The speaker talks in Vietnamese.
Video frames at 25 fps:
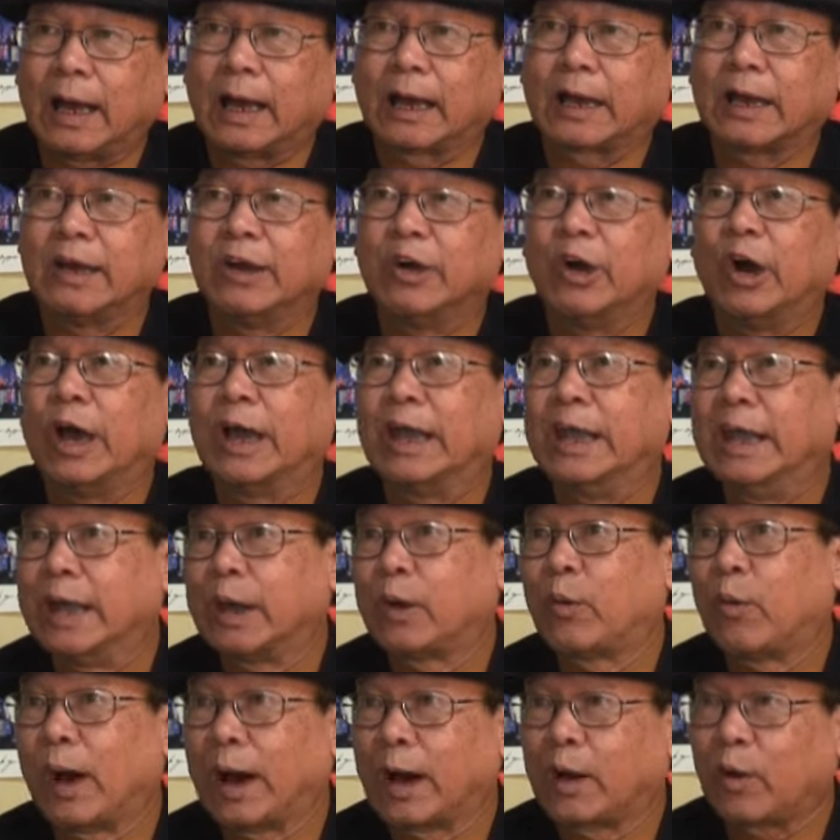là cái người
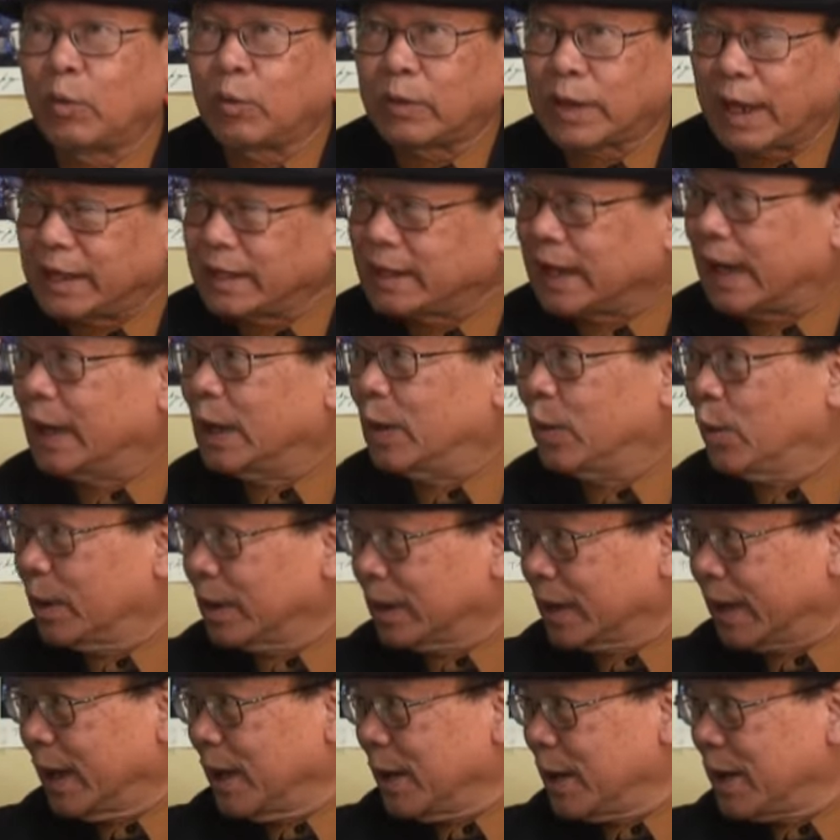đi qua cũng khánh thành
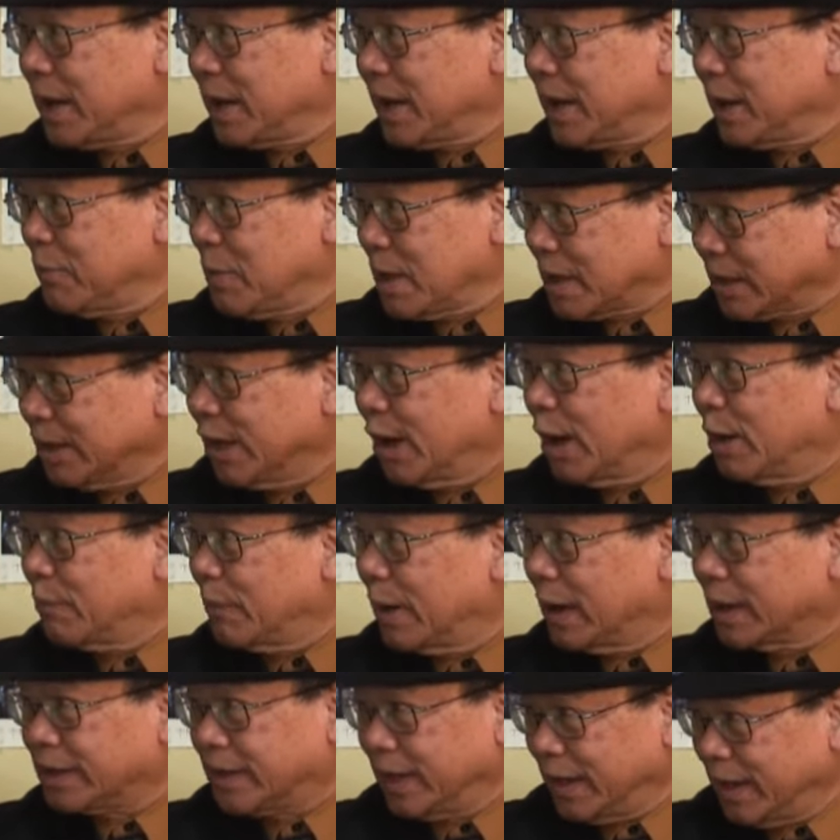luôn cái bức
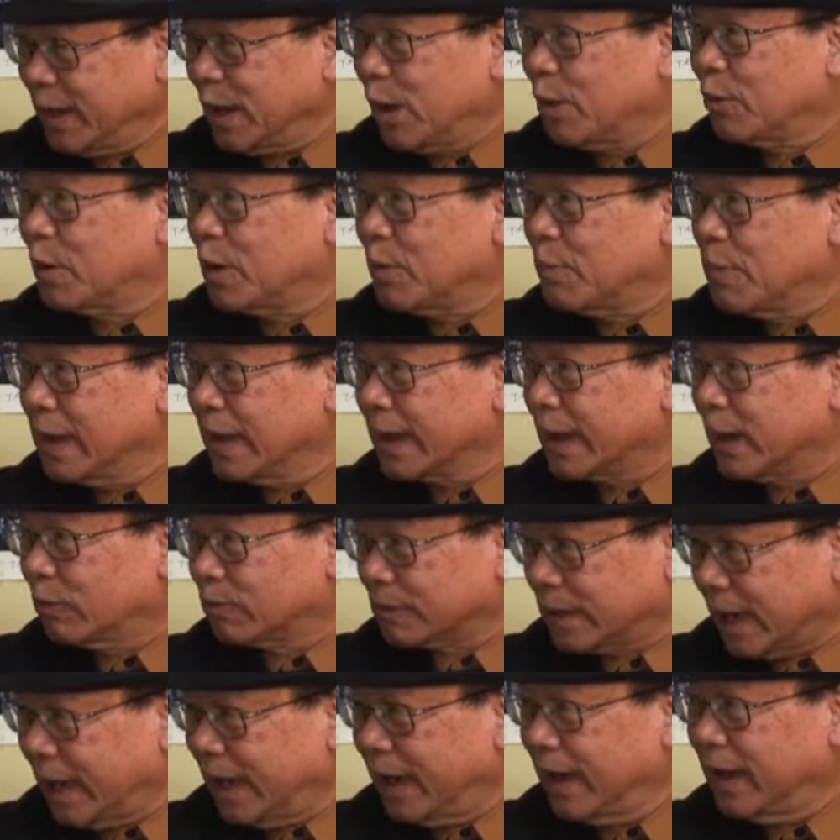tượng mà chính ông bị
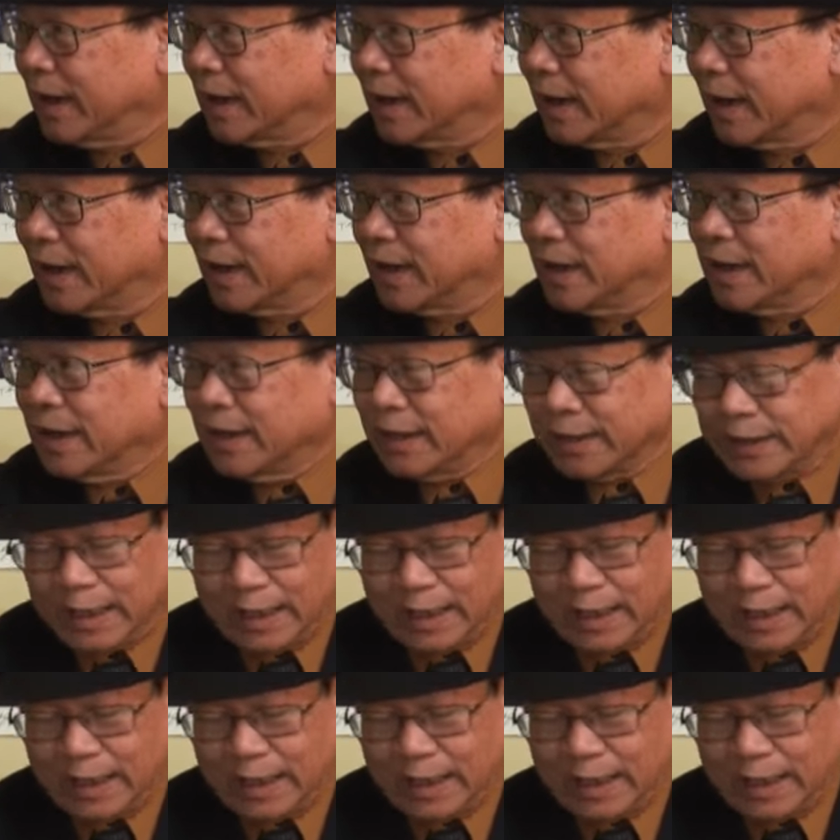còng tay. Đó. Ừ.